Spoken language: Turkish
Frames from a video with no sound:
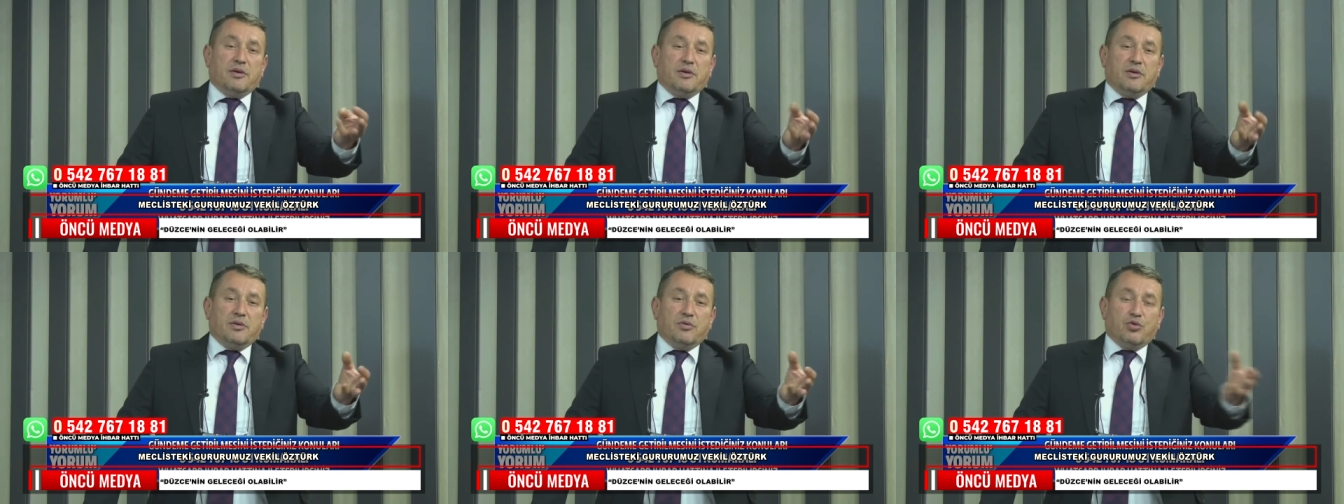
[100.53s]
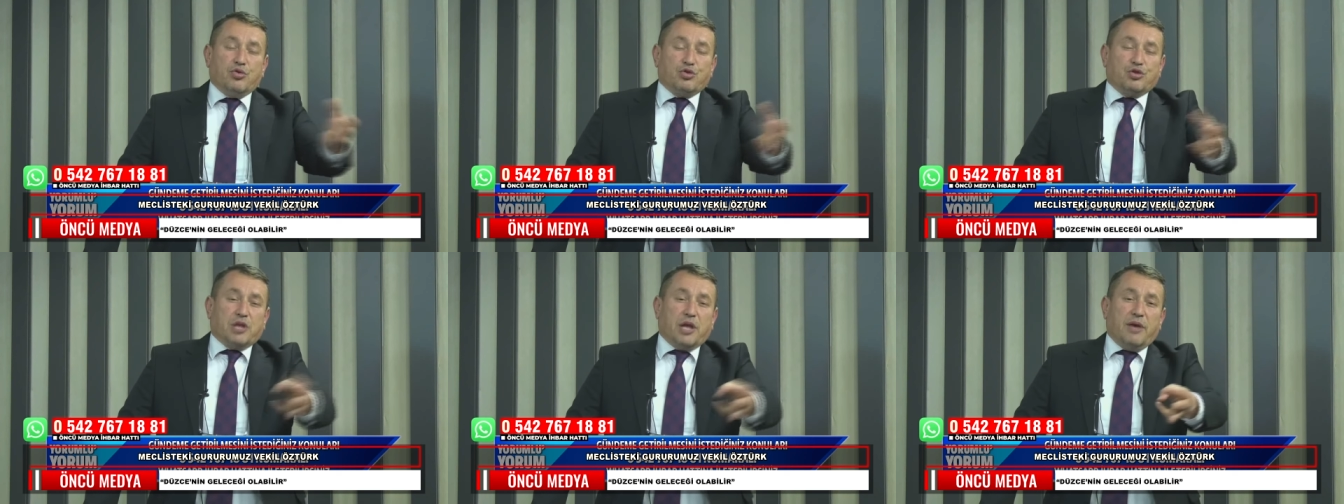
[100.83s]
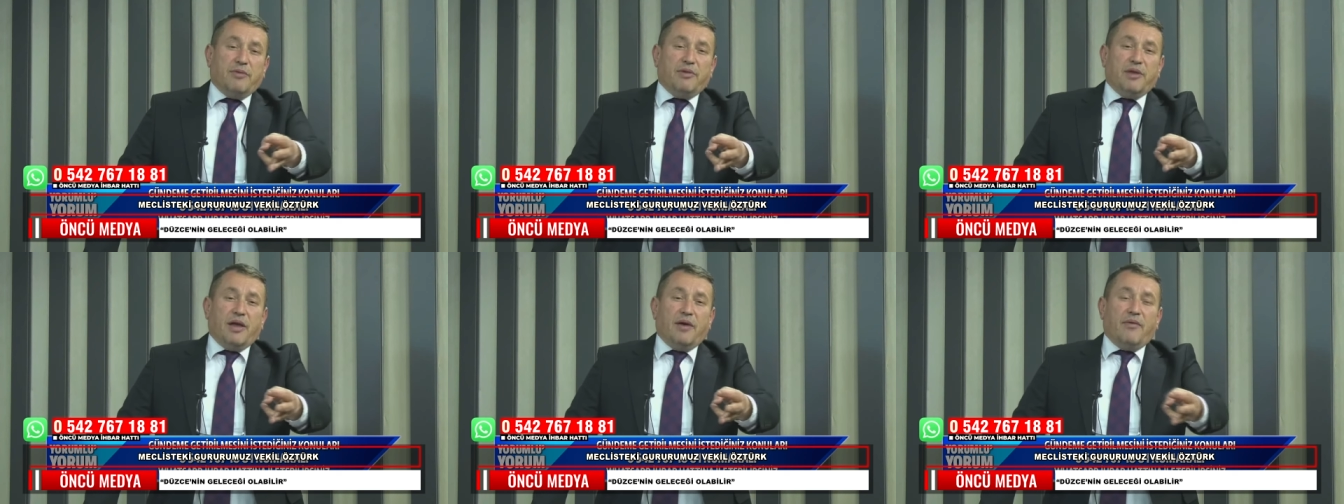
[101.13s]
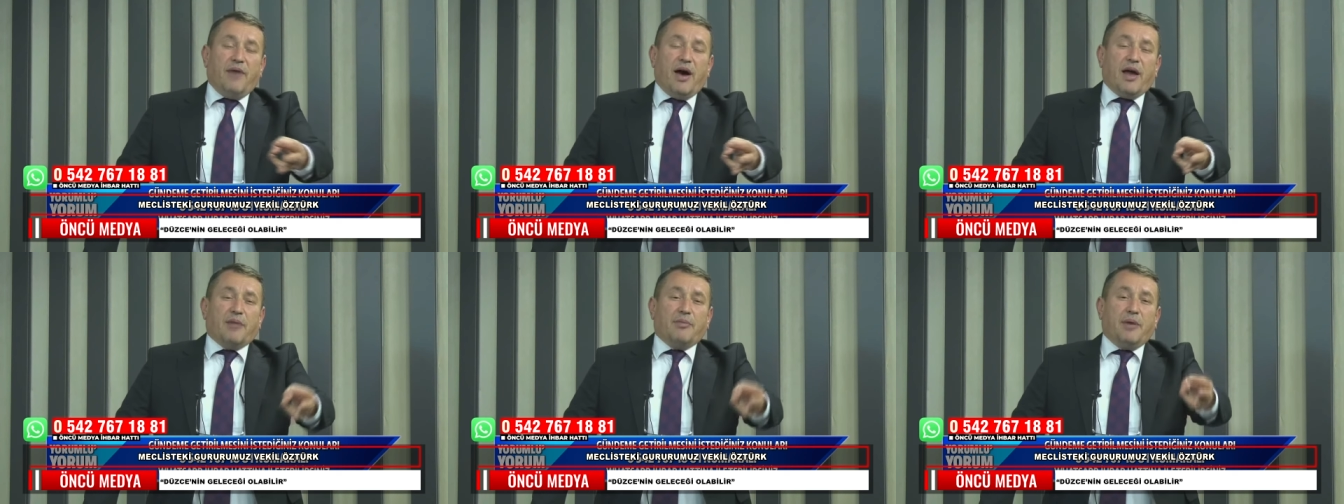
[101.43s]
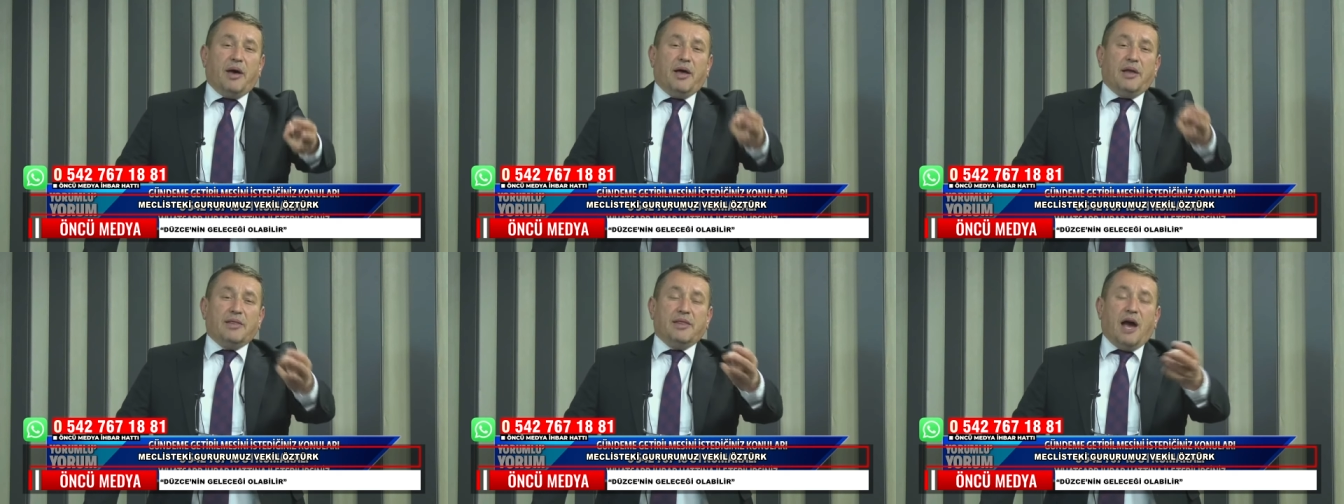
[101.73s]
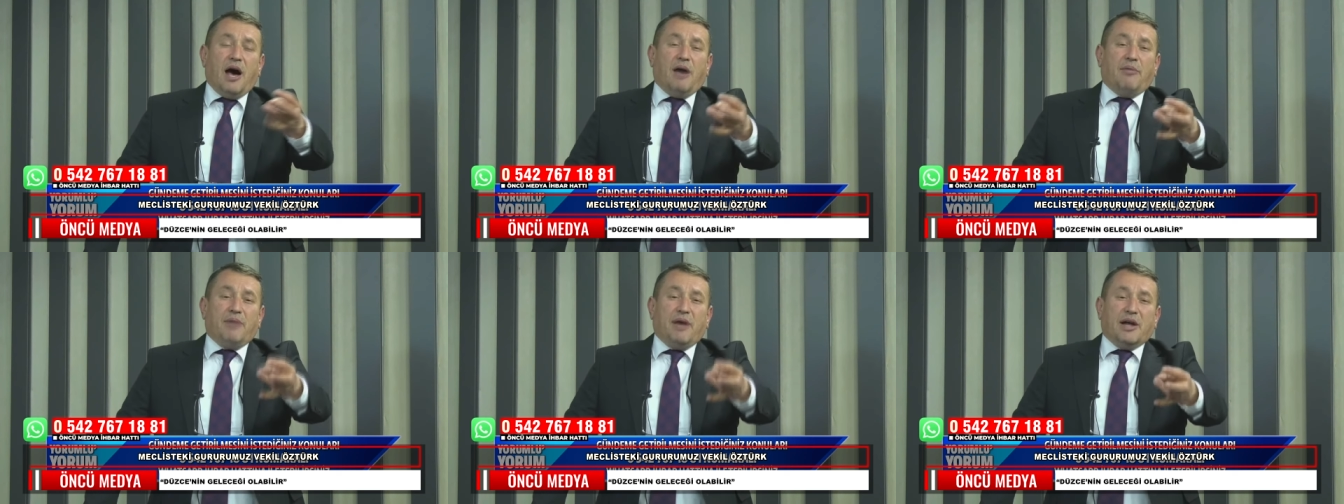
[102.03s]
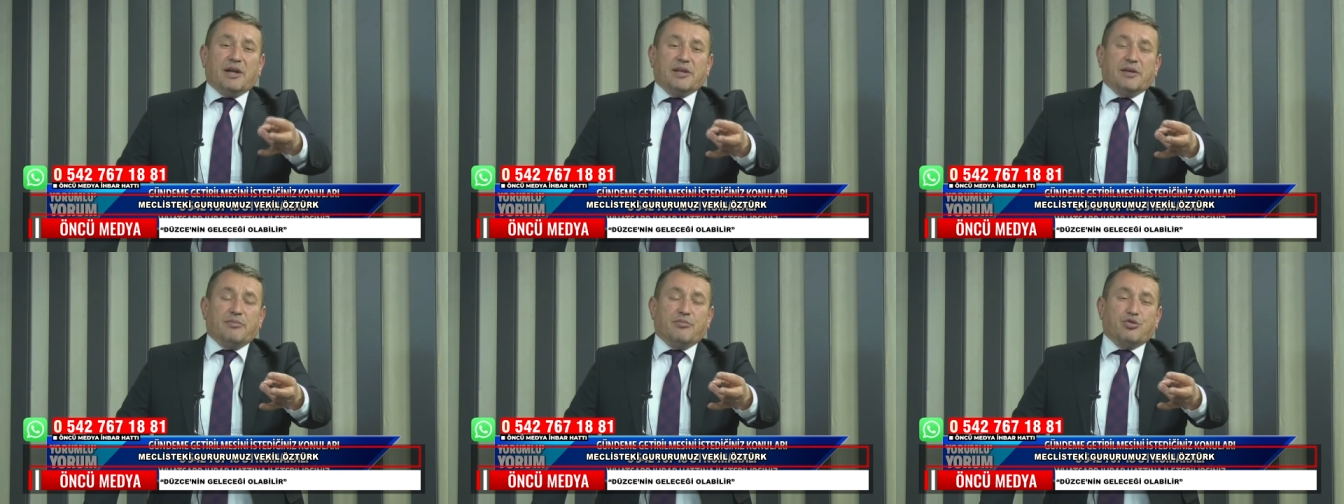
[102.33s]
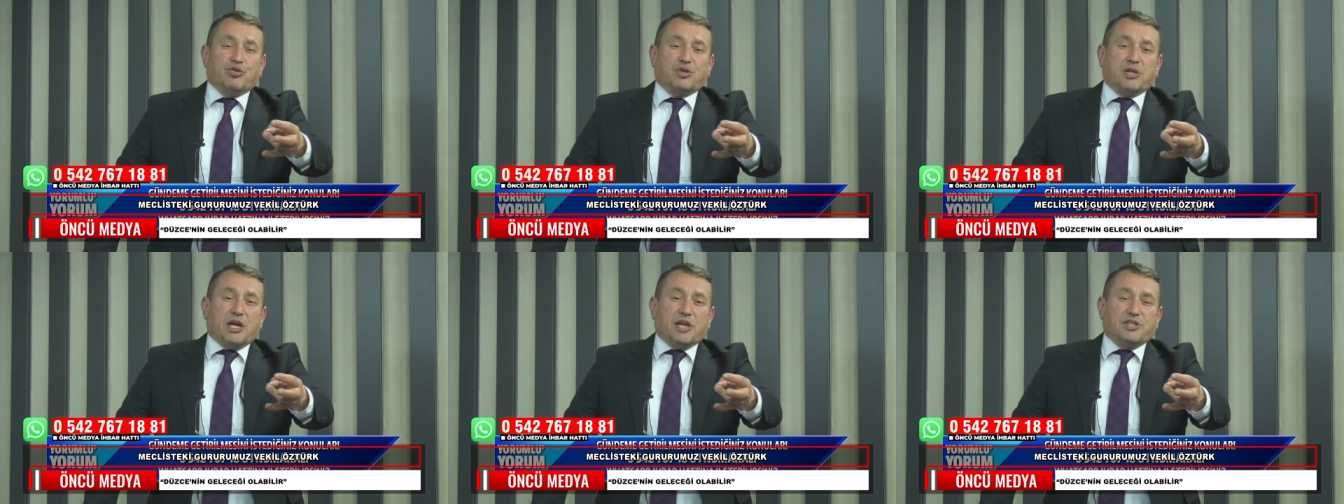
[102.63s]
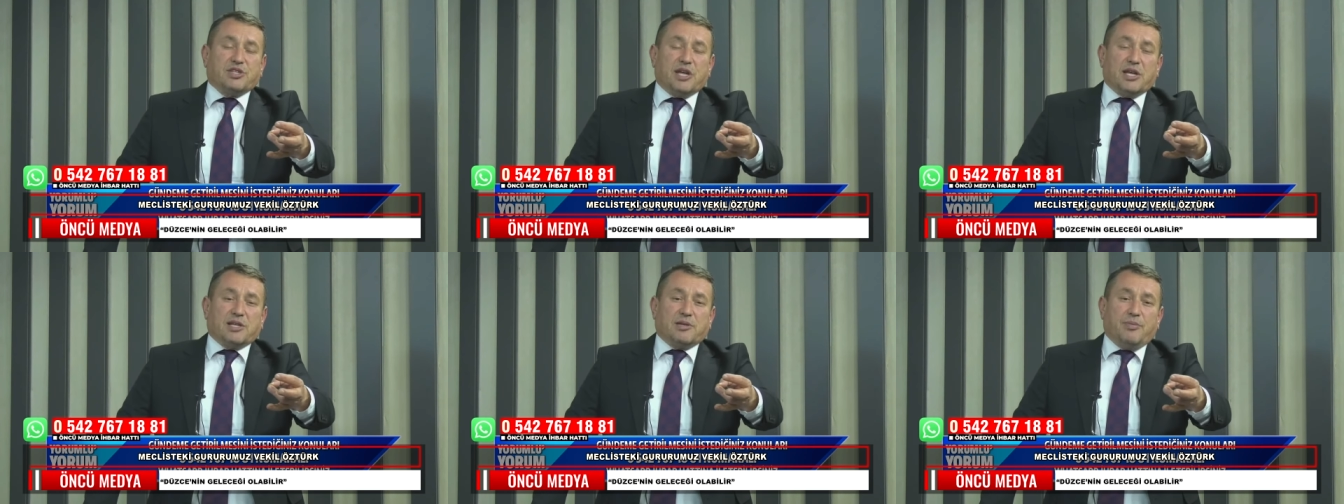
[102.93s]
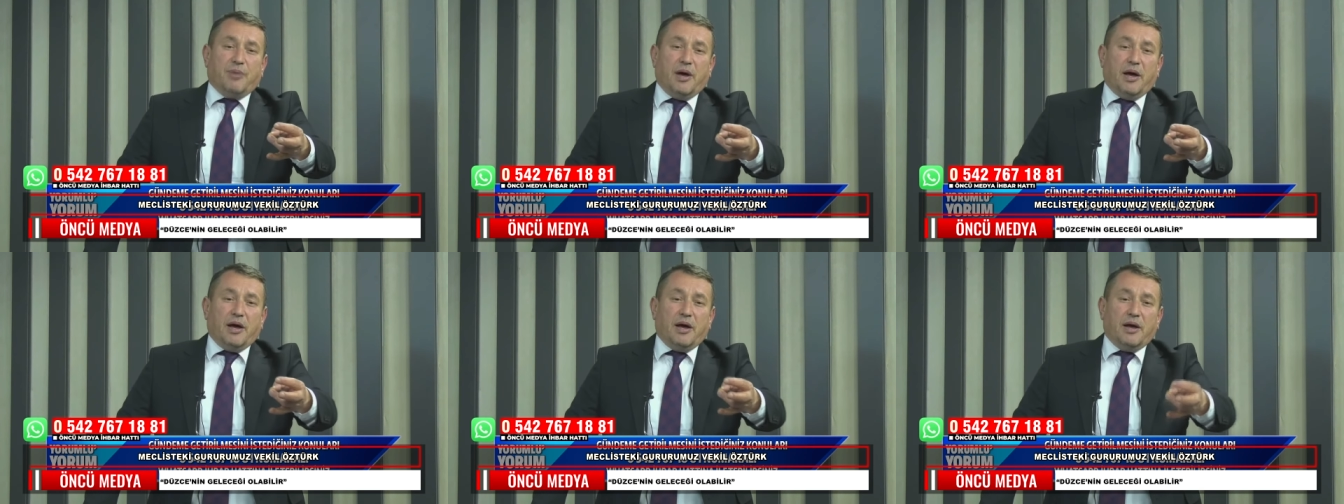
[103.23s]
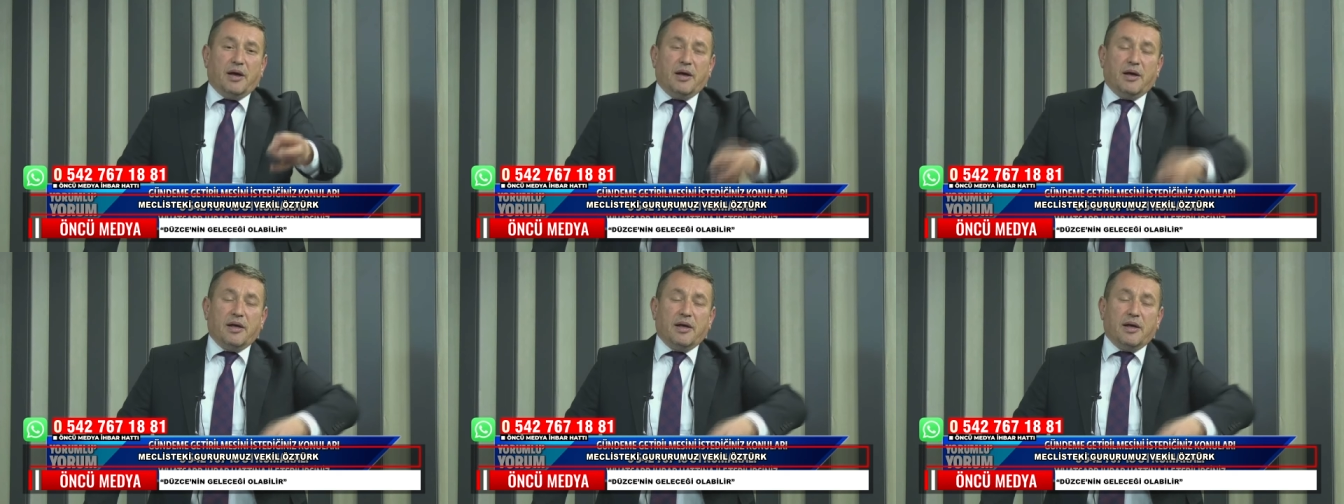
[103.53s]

Huzur evine verme, namerde muhtaç etme.